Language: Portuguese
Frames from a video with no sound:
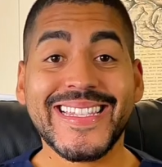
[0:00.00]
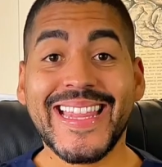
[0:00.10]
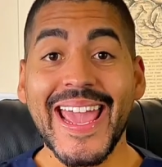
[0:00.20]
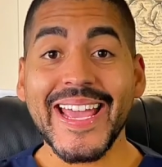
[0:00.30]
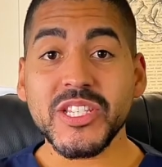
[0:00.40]

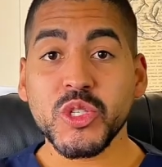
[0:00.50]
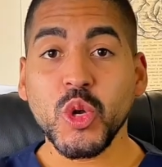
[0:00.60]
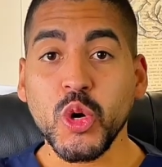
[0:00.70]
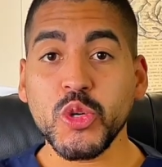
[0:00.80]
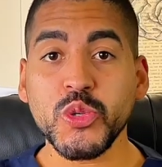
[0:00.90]
10
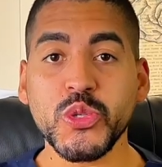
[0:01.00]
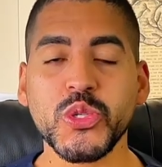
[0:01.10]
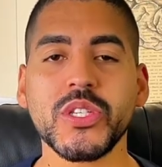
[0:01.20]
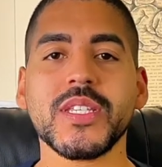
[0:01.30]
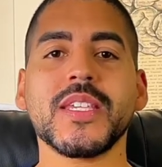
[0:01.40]

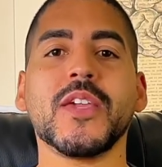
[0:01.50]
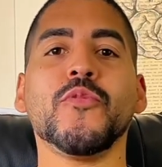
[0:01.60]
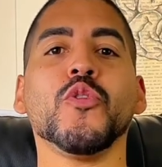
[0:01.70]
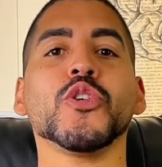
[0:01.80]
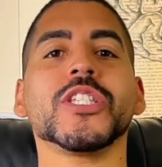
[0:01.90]
sonhos que
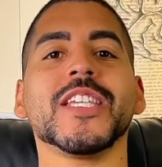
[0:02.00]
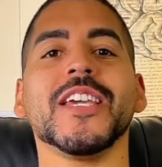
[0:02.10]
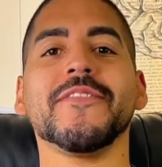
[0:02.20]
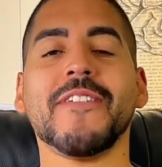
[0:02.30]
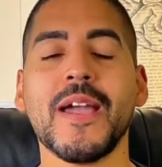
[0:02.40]

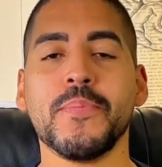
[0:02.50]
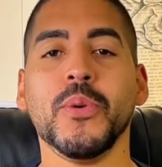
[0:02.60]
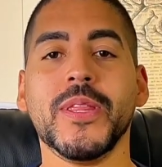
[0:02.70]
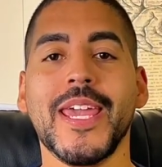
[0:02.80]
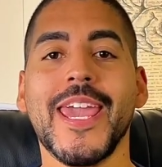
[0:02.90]
você vai
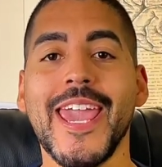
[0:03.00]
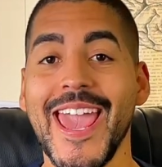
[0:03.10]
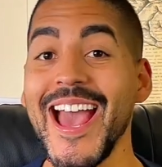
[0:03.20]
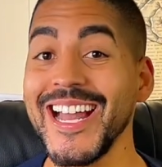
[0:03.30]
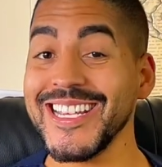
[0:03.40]
poder
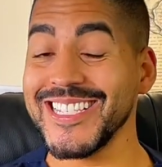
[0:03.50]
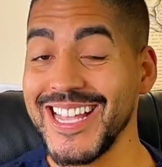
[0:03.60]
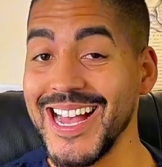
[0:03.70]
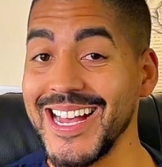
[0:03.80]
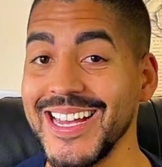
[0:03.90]

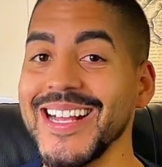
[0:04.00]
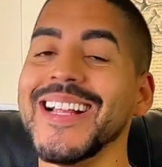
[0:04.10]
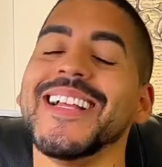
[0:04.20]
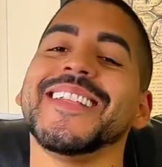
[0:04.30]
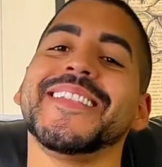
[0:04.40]
realizar
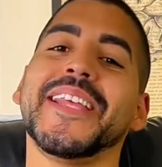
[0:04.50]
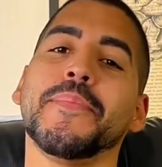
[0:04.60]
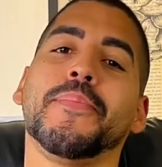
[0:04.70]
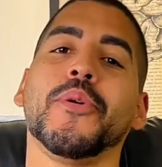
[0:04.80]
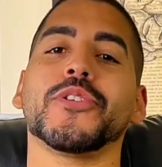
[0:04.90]

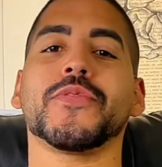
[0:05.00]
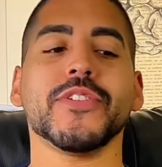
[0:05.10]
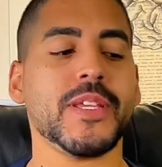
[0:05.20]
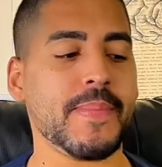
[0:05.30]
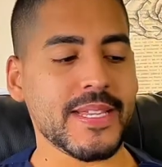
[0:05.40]
depois que
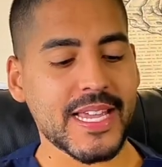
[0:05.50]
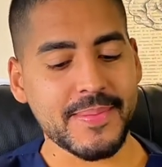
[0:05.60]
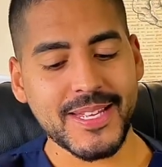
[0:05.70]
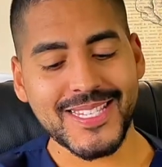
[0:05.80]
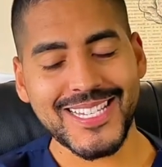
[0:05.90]
você passar em
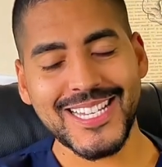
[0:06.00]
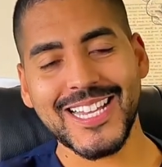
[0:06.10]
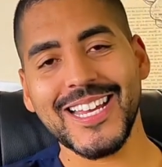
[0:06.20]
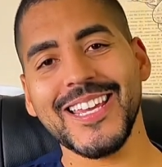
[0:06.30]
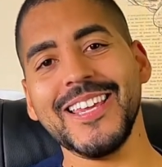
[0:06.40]

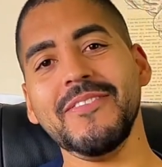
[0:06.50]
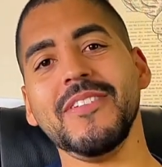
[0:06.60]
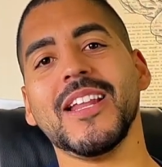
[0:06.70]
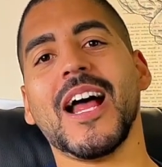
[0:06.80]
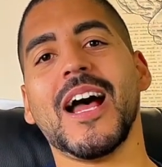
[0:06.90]
medicina e
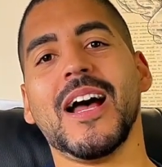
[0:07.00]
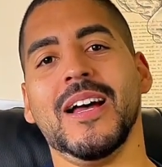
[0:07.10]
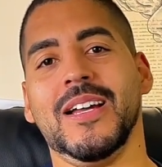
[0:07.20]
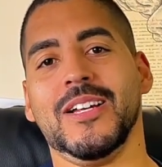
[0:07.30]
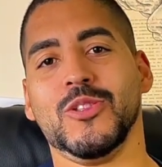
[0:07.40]

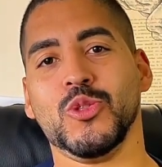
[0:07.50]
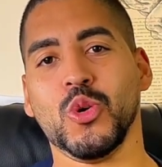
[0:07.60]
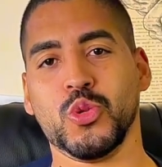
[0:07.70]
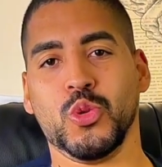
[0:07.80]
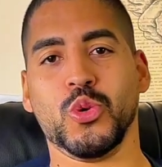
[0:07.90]
virar
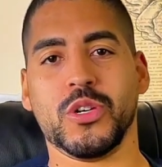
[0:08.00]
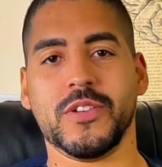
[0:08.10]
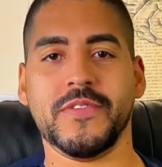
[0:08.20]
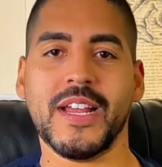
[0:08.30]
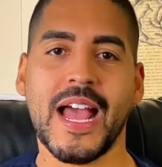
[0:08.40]
doutor,
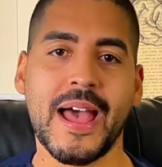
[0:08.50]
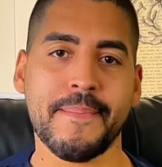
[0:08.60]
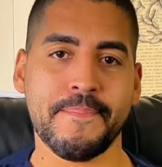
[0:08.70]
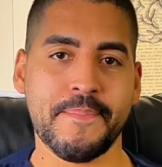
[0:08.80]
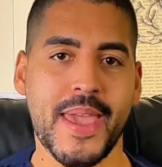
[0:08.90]

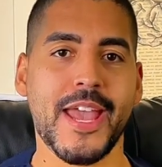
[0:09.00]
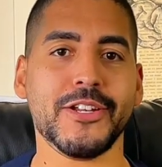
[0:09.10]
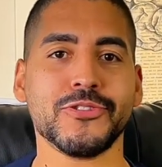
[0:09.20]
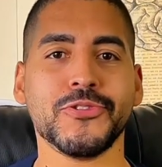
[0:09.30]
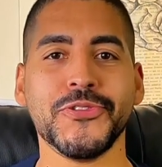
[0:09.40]
virar
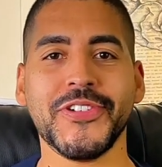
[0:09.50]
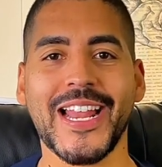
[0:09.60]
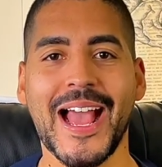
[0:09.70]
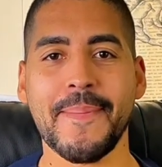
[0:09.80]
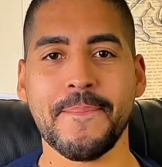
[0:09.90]
médico,
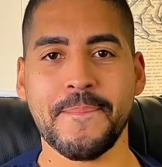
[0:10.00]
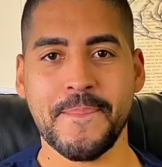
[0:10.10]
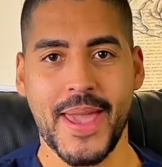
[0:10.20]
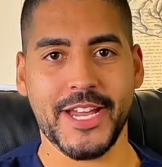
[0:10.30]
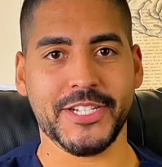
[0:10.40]
virar
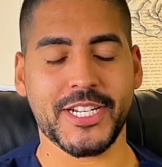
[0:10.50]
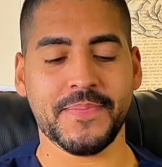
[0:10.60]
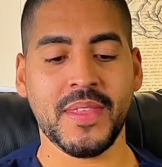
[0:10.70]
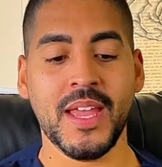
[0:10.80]
médica.